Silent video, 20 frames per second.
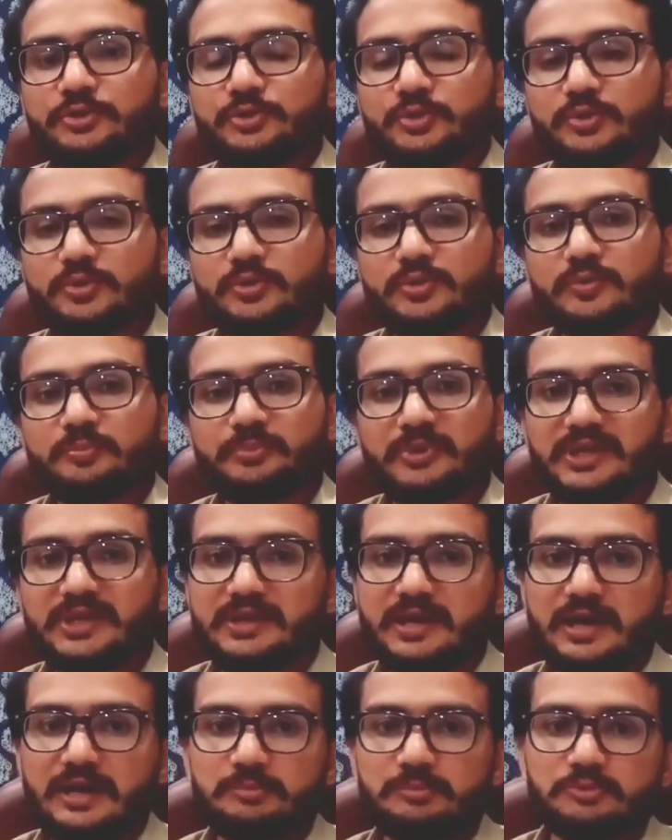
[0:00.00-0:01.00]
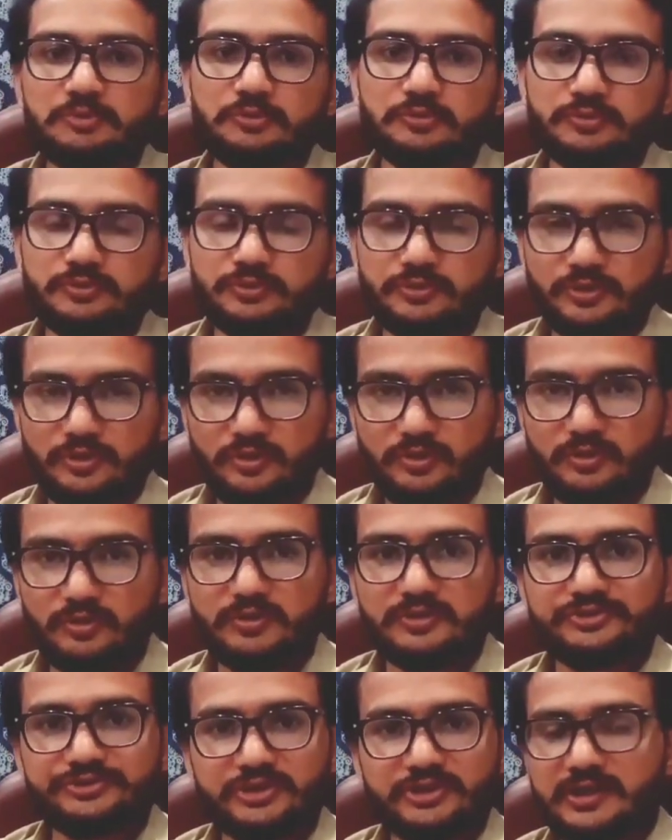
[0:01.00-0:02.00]
तो फिर आप लोग
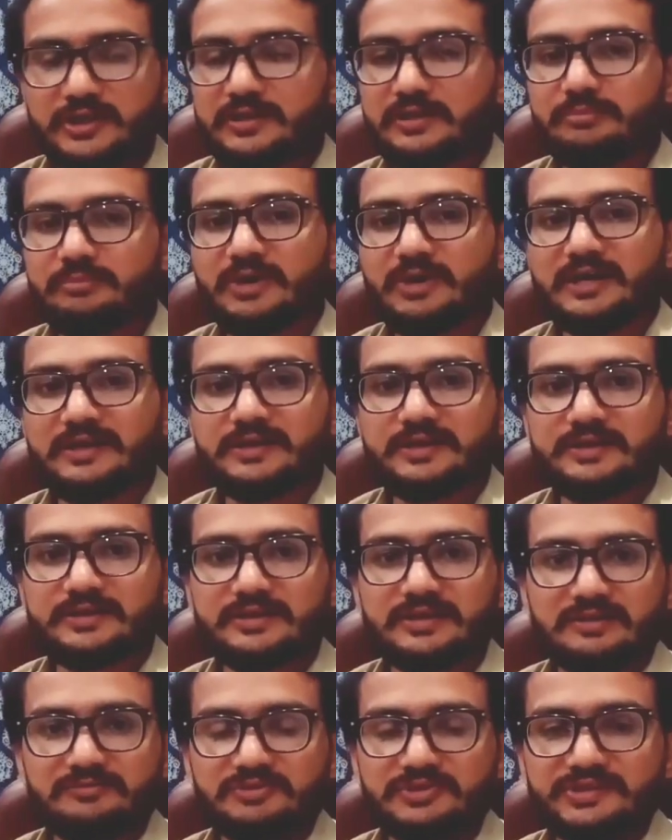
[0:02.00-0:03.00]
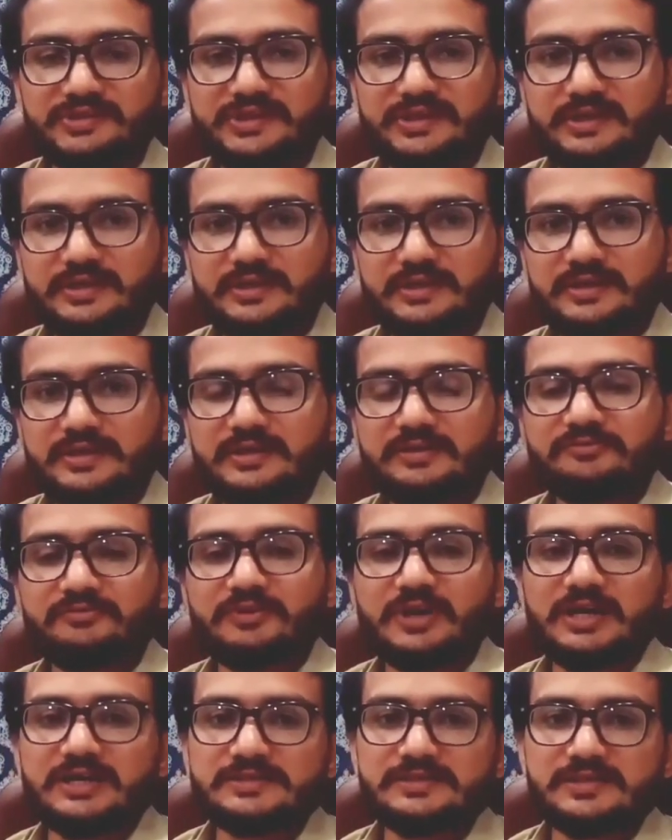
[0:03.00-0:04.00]
लाहौर शालम मार्केट का विज़िट कर लें
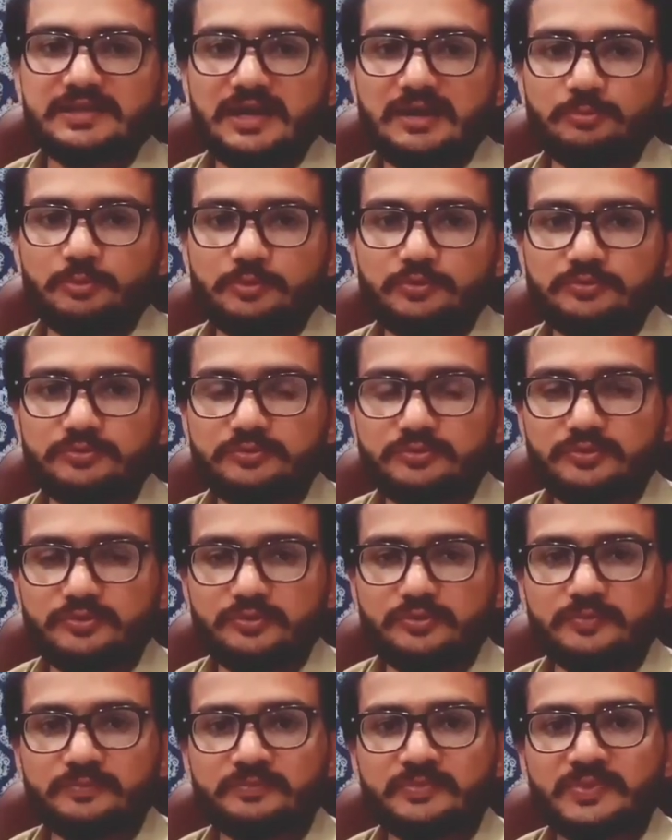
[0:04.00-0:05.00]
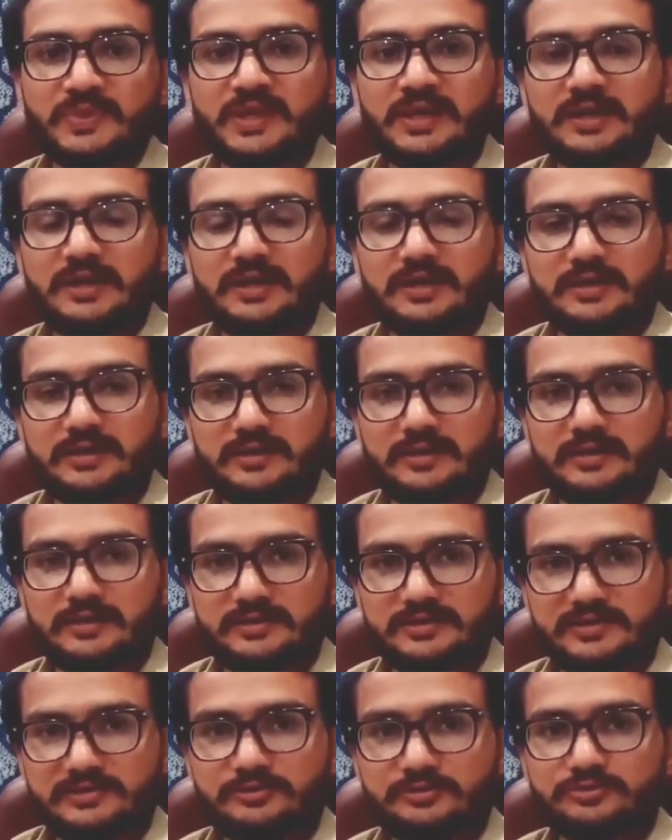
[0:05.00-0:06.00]
वहाँ से आप लोगों को
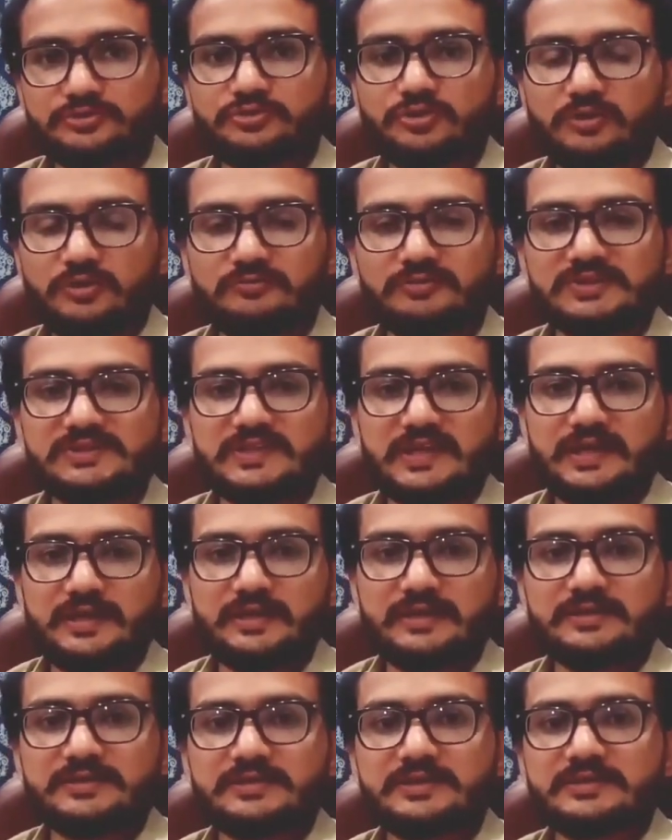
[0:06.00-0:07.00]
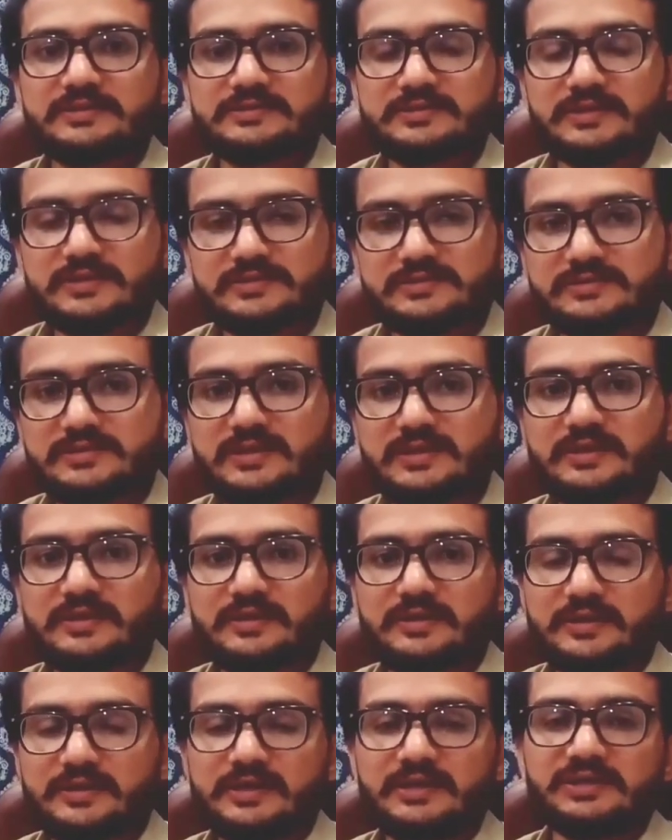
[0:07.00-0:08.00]
ये जो टॉवल्स हैं ये सस्ते
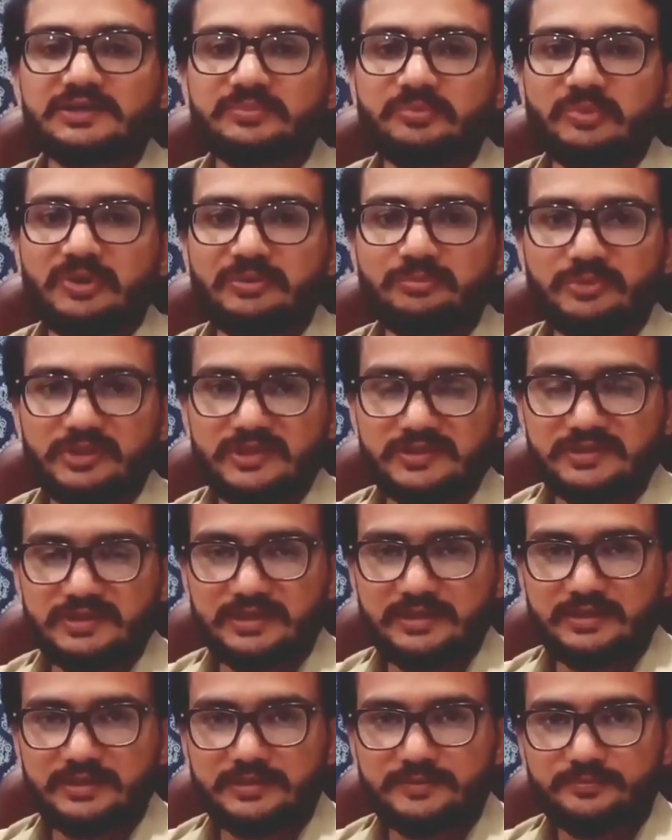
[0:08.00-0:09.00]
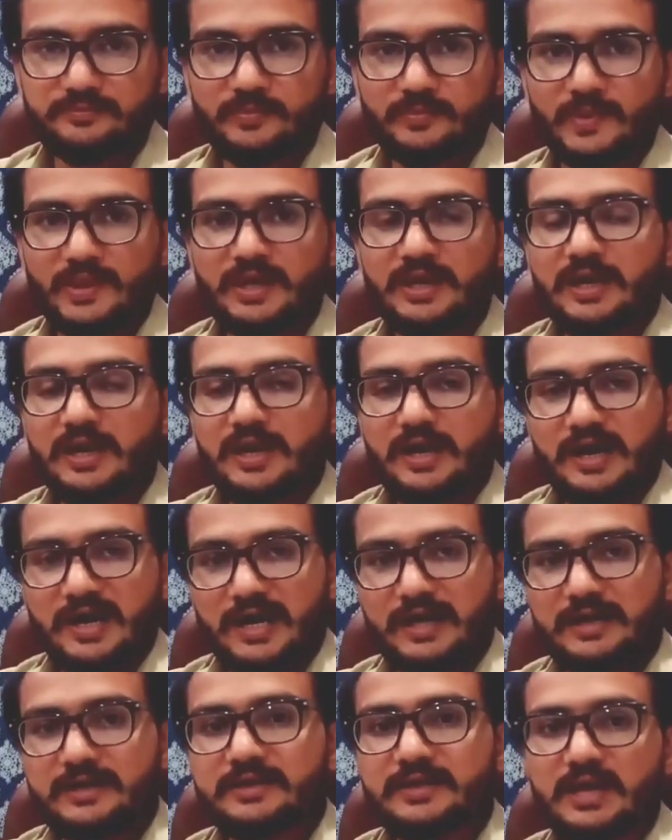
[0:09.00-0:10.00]
रेट्स पर मिल जाएंगे
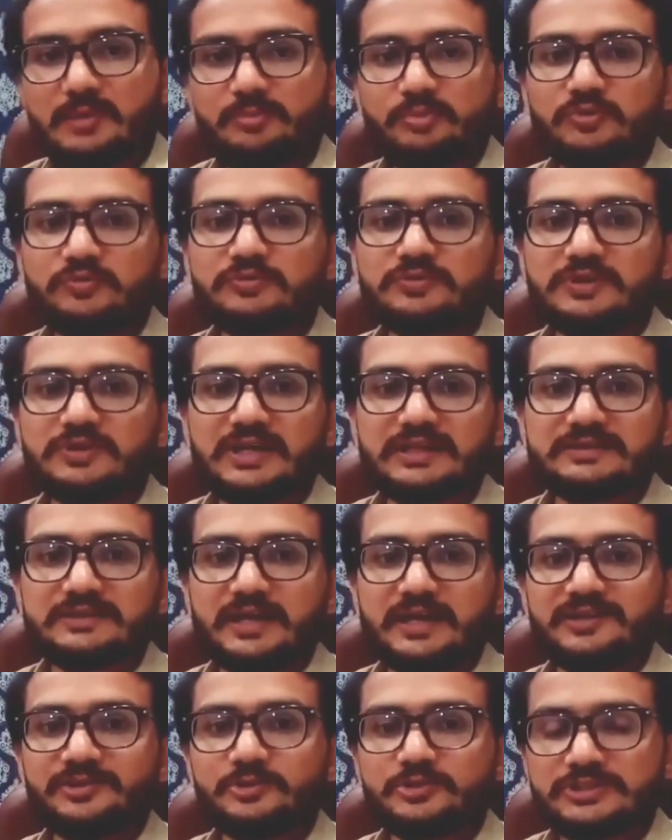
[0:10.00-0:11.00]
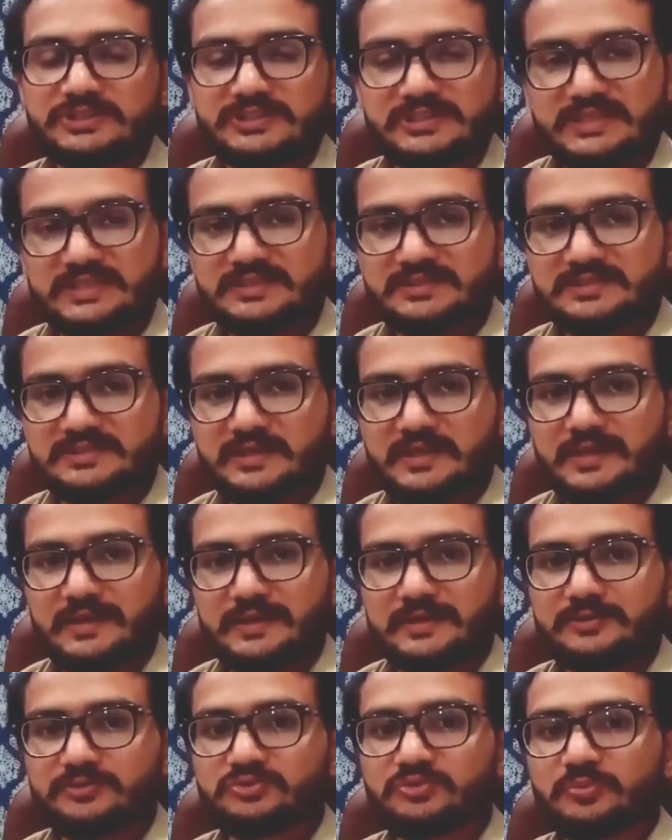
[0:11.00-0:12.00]
अगर आप लोगों का ताल्लुक सिंध से है
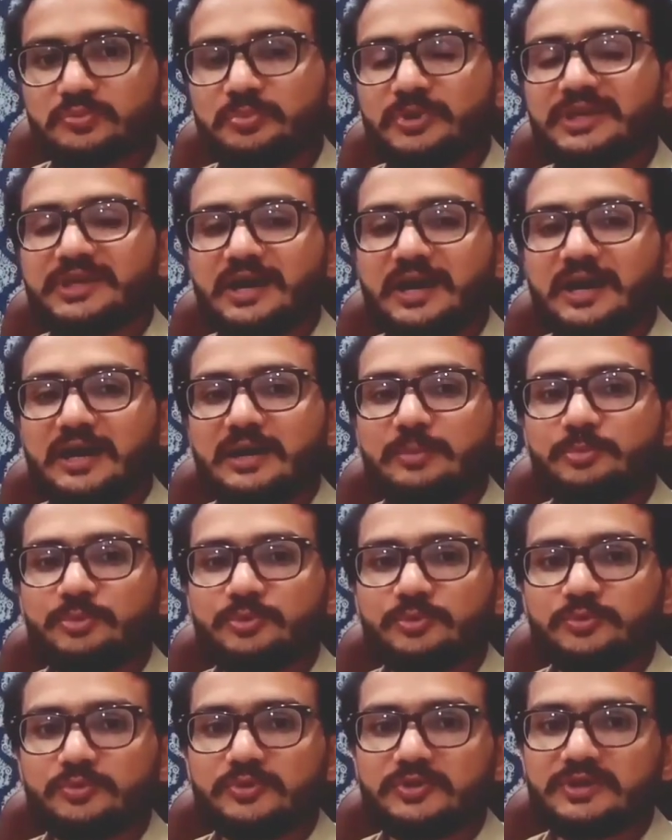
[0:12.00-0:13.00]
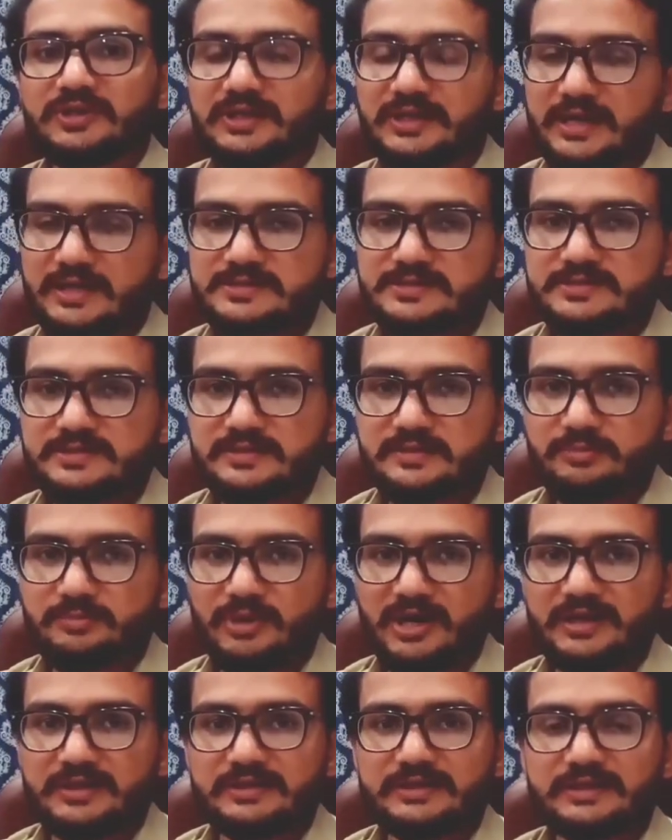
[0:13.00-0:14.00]
तो फिर आप लोग कराची
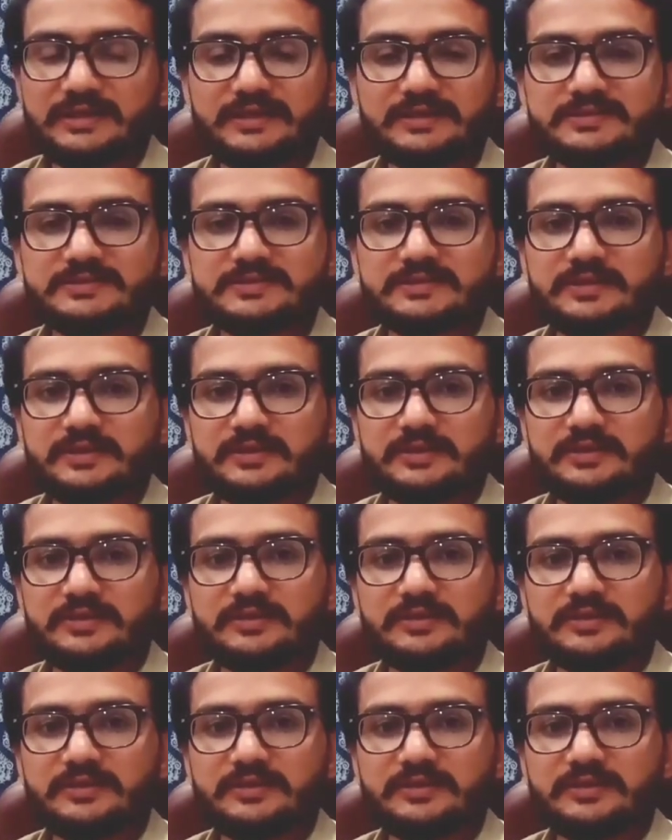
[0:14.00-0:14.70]
मार्केट से